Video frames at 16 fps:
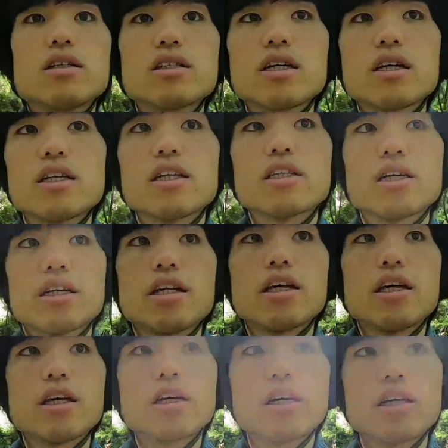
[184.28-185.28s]
さてさ
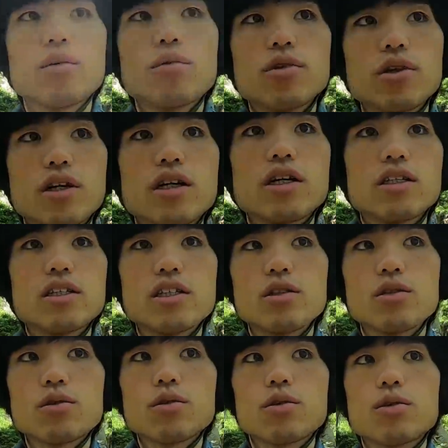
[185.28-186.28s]
て、いかにもな感
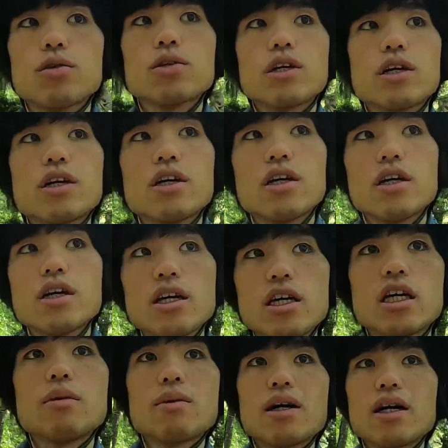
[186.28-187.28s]
じのところをね
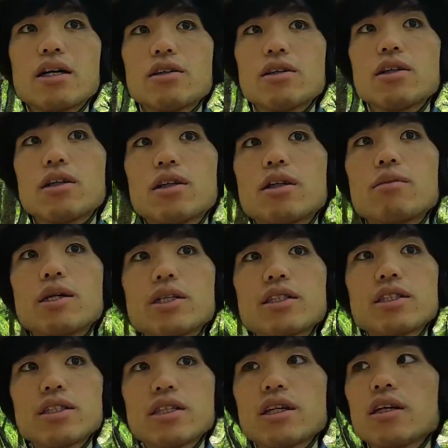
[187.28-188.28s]
今歩いて行ってま
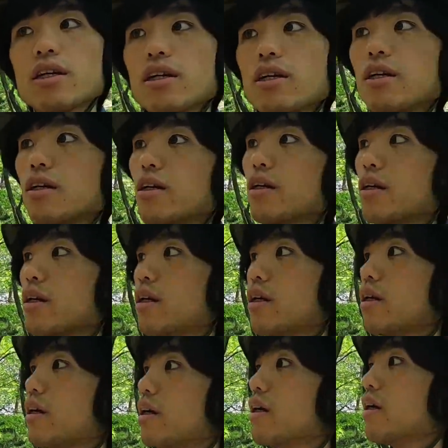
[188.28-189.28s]
す。
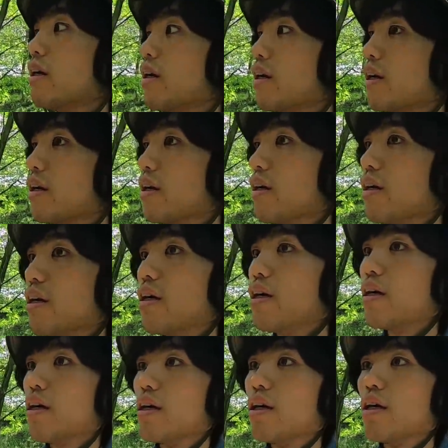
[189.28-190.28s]

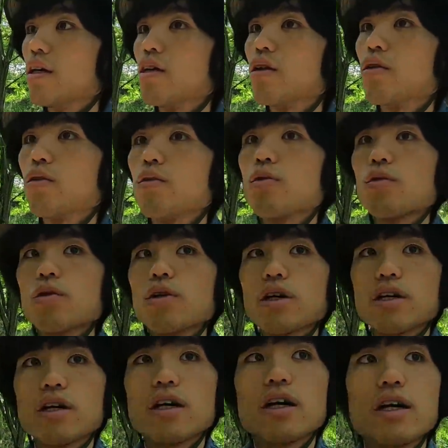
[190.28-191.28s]
えーっとどう
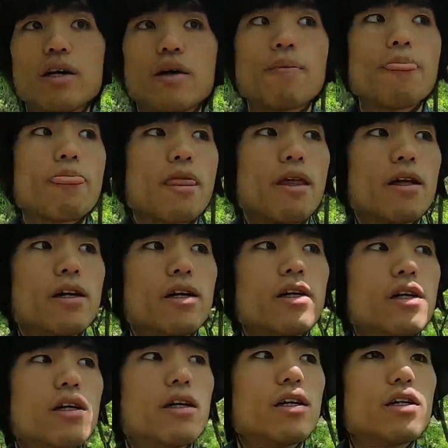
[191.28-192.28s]
かな、
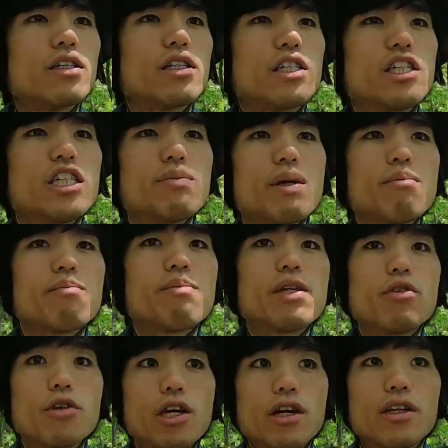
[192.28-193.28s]
一面
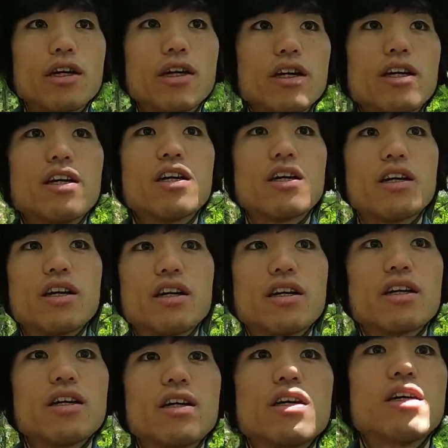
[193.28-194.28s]
緑やね。
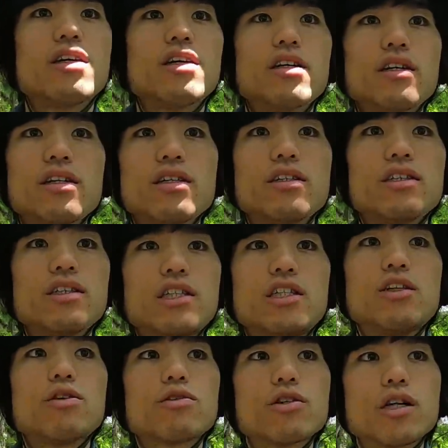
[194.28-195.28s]

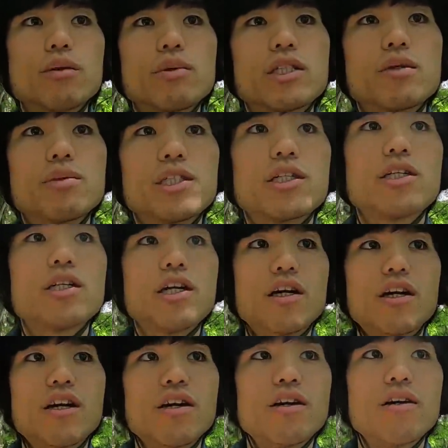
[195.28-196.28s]
新緑がめちゃめちゃ綺
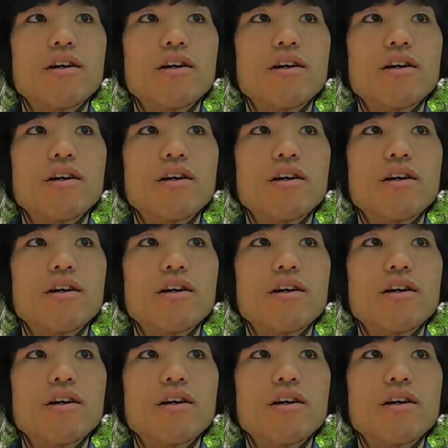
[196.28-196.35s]
麗。